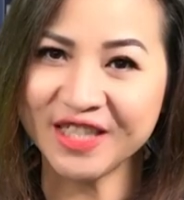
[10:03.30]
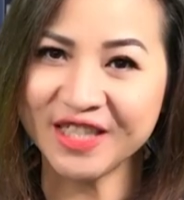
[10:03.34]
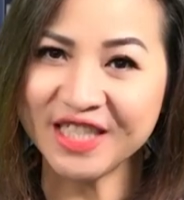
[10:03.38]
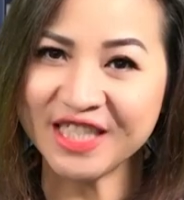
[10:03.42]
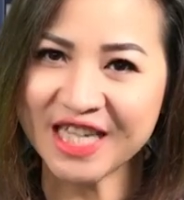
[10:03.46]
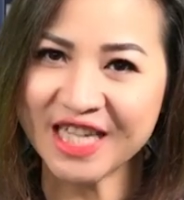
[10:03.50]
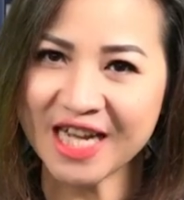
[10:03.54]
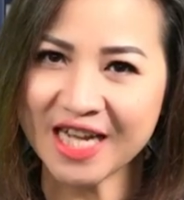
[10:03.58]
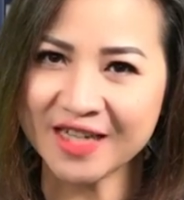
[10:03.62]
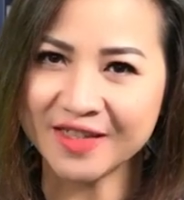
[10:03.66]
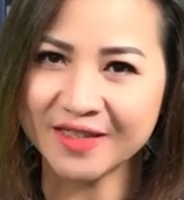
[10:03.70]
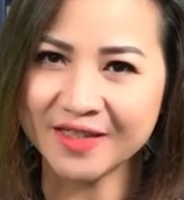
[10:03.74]
Cha
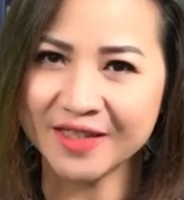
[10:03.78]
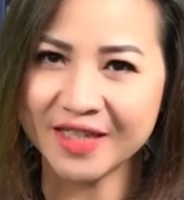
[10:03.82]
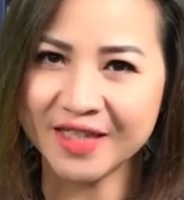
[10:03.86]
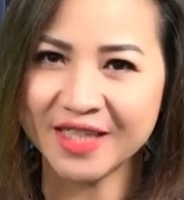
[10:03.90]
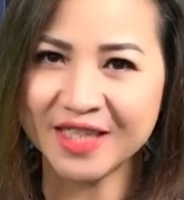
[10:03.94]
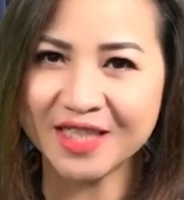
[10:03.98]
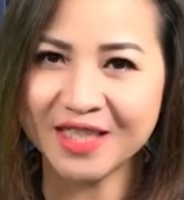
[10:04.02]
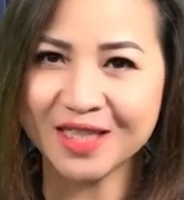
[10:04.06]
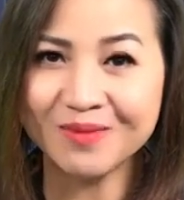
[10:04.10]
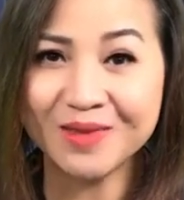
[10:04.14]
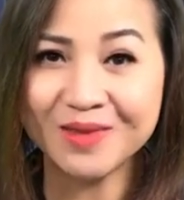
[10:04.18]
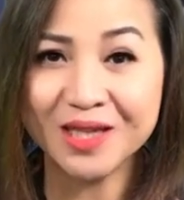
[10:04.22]
người
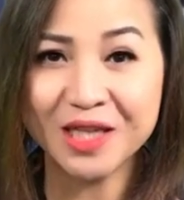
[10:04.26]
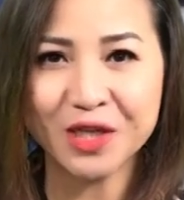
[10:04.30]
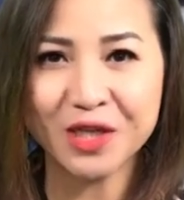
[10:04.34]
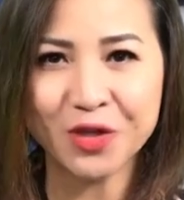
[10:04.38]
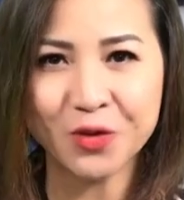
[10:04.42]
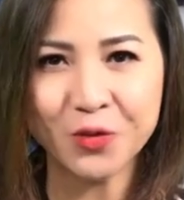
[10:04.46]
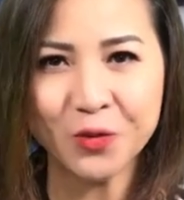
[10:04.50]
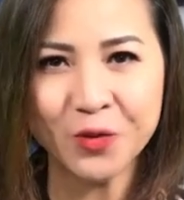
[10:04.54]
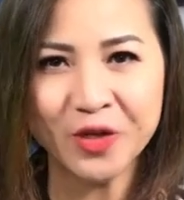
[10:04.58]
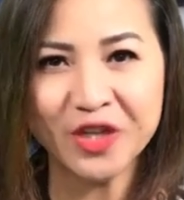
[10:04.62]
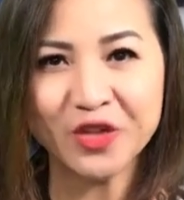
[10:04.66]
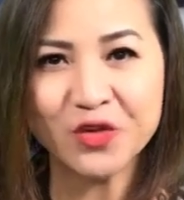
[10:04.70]
trong lời cầu
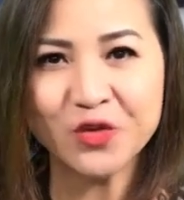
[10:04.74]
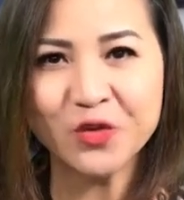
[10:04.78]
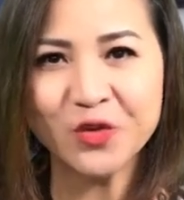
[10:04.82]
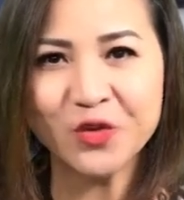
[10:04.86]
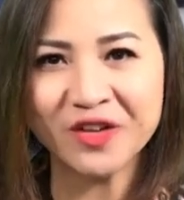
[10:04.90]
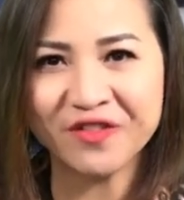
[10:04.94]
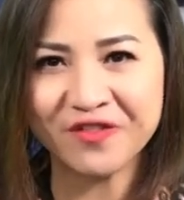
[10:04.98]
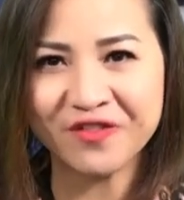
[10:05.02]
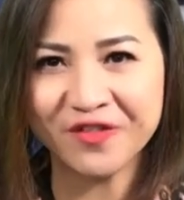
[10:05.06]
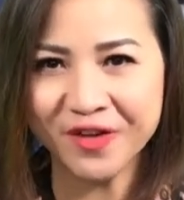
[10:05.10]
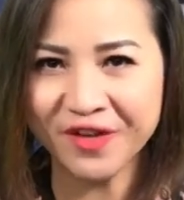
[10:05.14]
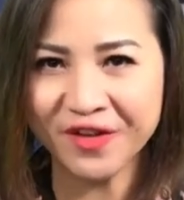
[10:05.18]
nguyện tuyệt
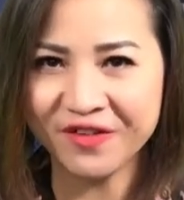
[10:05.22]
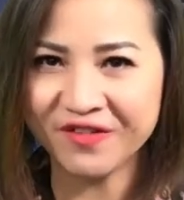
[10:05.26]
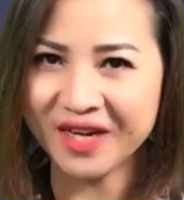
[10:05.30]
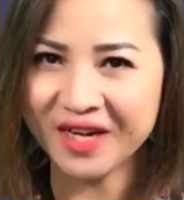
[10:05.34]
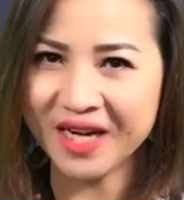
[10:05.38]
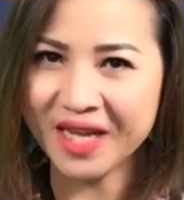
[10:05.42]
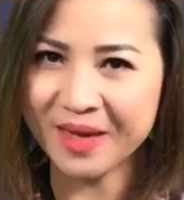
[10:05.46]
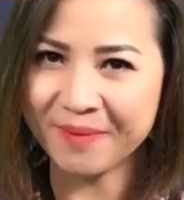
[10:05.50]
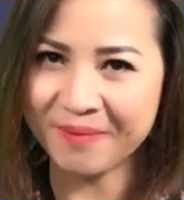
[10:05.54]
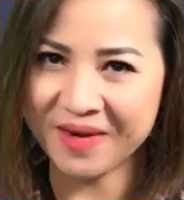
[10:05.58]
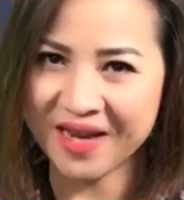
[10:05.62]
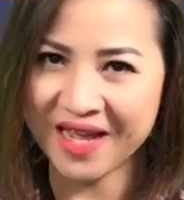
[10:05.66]
vời và đẹp
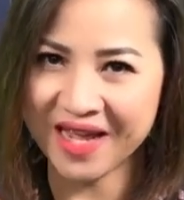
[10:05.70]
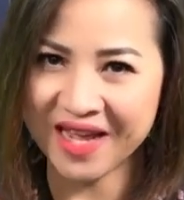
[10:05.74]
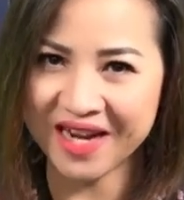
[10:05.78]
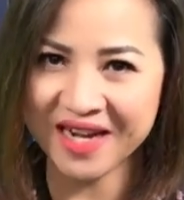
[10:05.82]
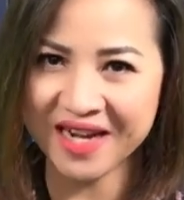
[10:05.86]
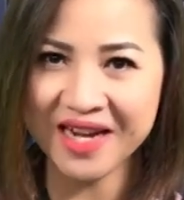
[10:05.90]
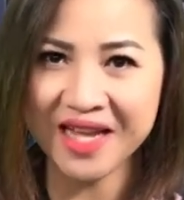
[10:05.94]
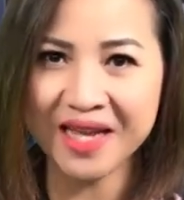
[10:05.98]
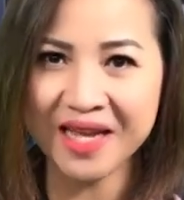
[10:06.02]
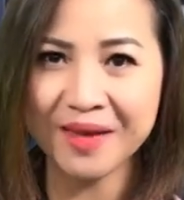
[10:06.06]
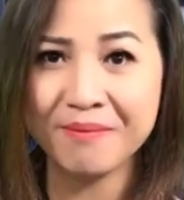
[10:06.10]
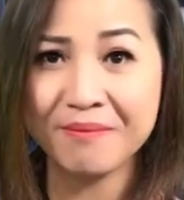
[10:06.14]
đẽ
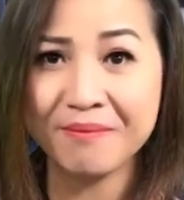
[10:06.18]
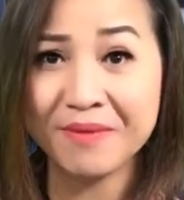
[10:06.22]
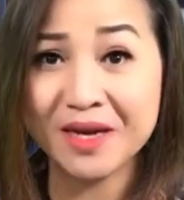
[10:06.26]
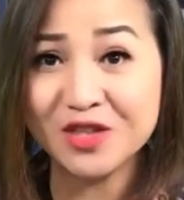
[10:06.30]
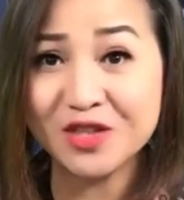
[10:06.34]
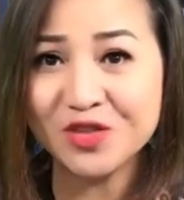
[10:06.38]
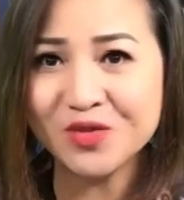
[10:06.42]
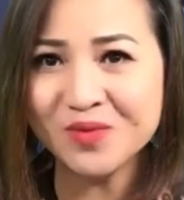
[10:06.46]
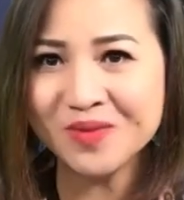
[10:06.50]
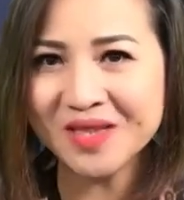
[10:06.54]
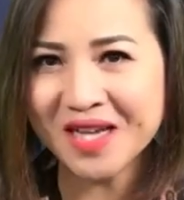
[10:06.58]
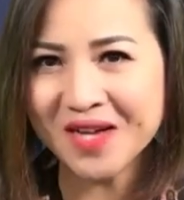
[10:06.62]
này mà
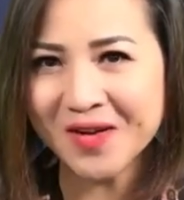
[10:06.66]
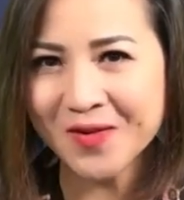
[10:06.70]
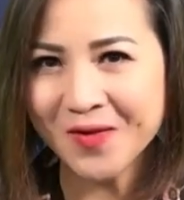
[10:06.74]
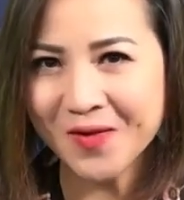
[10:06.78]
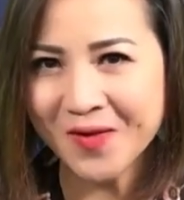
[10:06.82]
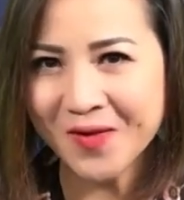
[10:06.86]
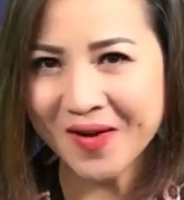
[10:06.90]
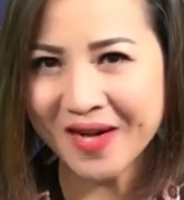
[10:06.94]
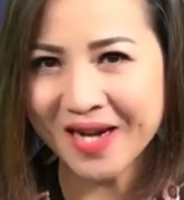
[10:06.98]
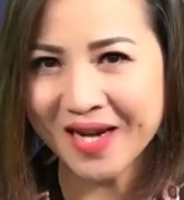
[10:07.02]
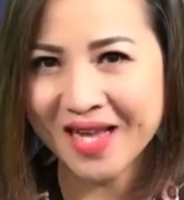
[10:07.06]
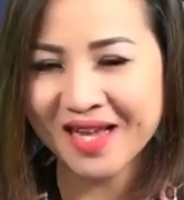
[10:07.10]
chúng ta gọi
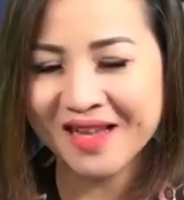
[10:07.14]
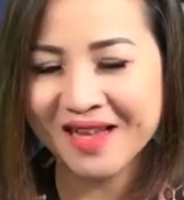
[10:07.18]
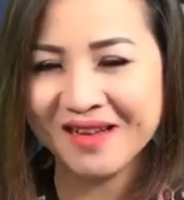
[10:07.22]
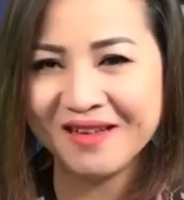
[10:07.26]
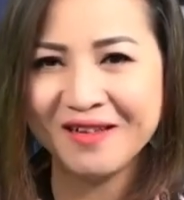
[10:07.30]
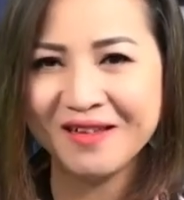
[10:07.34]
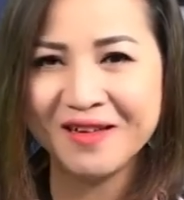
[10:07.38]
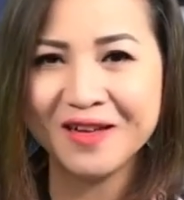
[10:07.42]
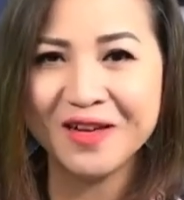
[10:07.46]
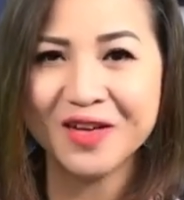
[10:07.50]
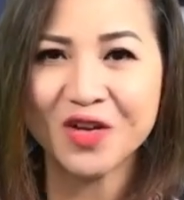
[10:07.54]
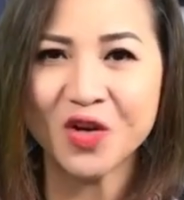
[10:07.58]
là
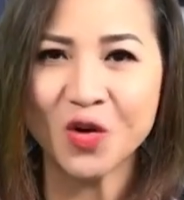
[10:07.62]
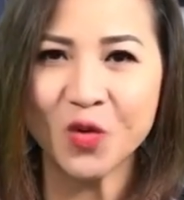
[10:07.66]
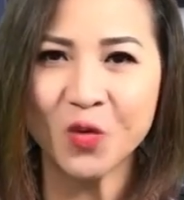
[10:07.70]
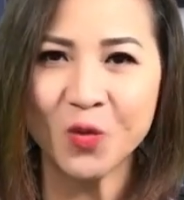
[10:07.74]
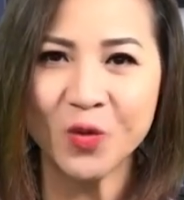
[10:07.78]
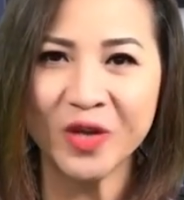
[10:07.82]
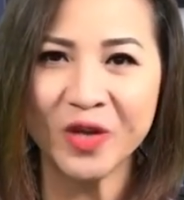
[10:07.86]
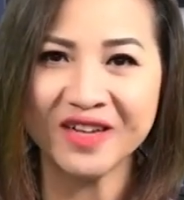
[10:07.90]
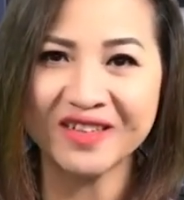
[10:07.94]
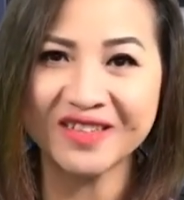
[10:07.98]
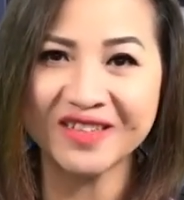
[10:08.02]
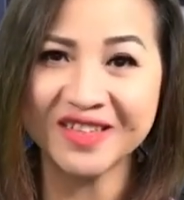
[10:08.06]
lời cầu
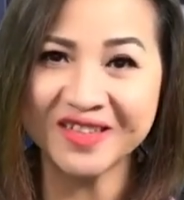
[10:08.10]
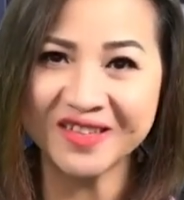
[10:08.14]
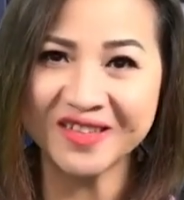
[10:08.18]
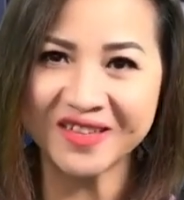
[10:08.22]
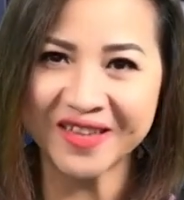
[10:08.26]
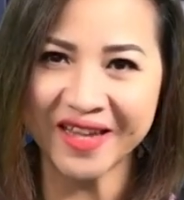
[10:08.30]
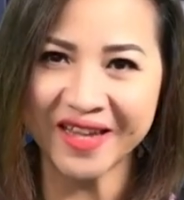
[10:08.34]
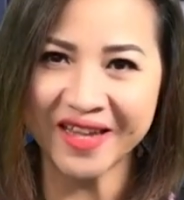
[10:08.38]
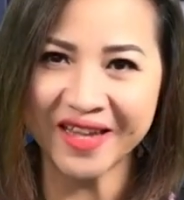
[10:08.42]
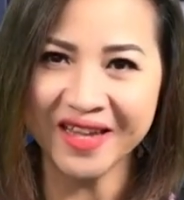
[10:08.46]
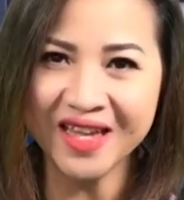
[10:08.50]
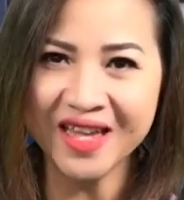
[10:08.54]
nguyện tư
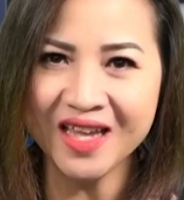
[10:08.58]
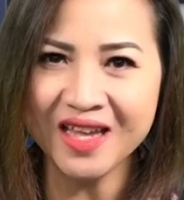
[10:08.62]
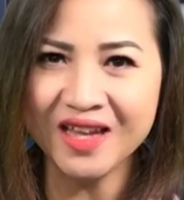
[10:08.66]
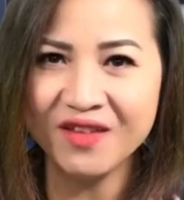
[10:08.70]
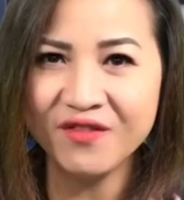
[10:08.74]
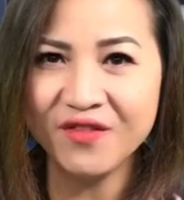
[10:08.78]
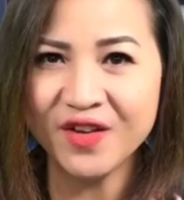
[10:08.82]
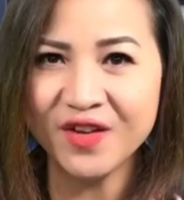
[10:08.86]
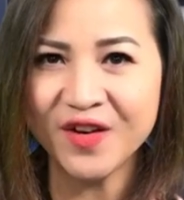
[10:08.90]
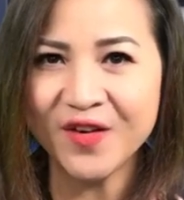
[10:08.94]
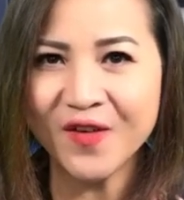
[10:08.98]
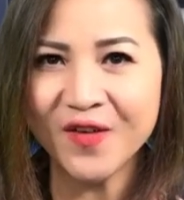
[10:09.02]
tế, vì
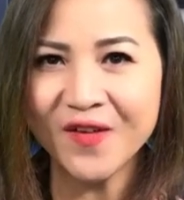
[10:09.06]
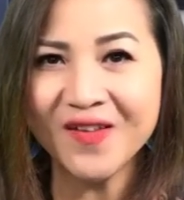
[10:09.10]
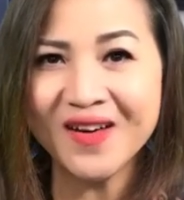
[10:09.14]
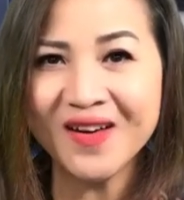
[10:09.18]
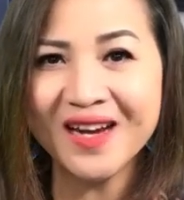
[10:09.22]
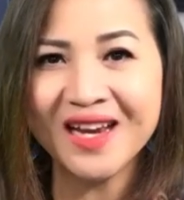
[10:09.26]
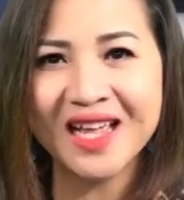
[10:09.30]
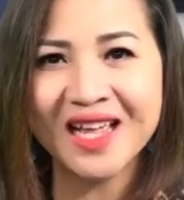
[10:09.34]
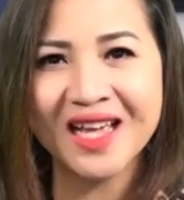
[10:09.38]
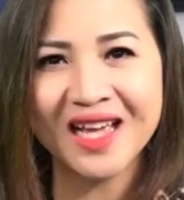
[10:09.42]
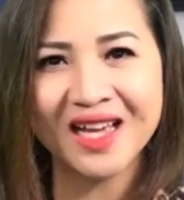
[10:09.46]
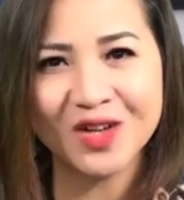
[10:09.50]
đó
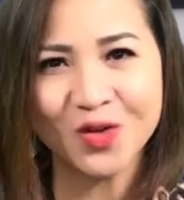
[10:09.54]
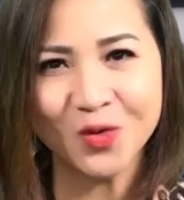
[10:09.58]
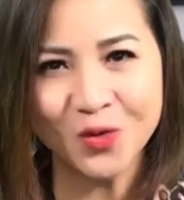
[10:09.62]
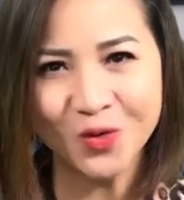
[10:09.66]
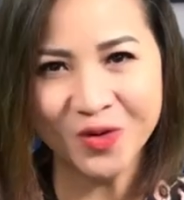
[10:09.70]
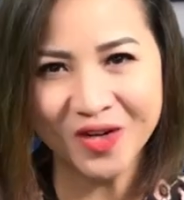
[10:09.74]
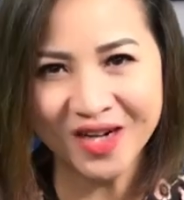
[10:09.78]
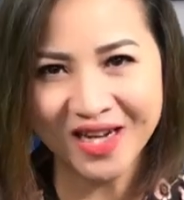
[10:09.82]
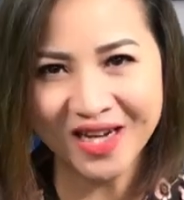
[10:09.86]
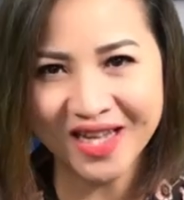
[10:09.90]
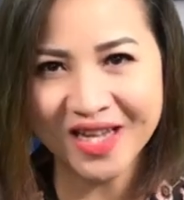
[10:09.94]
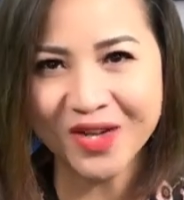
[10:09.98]
là của
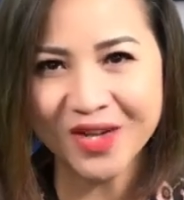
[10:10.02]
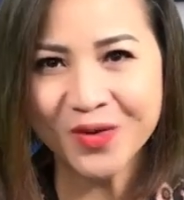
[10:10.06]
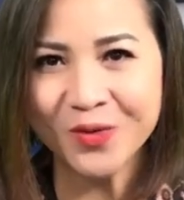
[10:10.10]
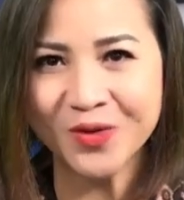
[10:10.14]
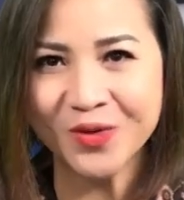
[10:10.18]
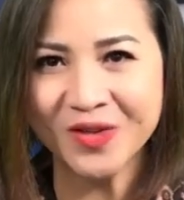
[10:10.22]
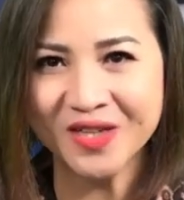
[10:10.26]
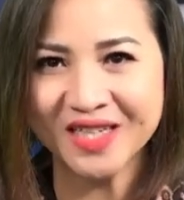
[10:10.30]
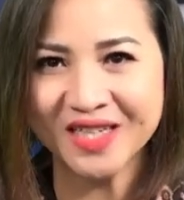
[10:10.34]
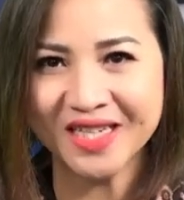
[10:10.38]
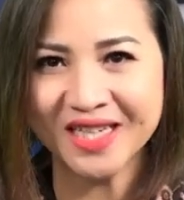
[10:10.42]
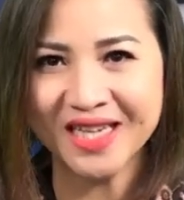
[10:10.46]
lễ của
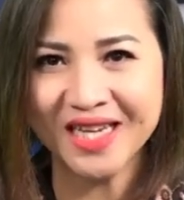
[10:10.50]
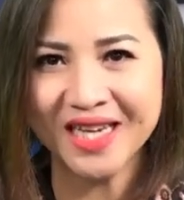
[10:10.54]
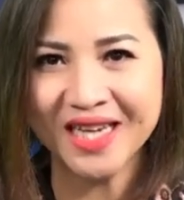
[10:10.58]
người,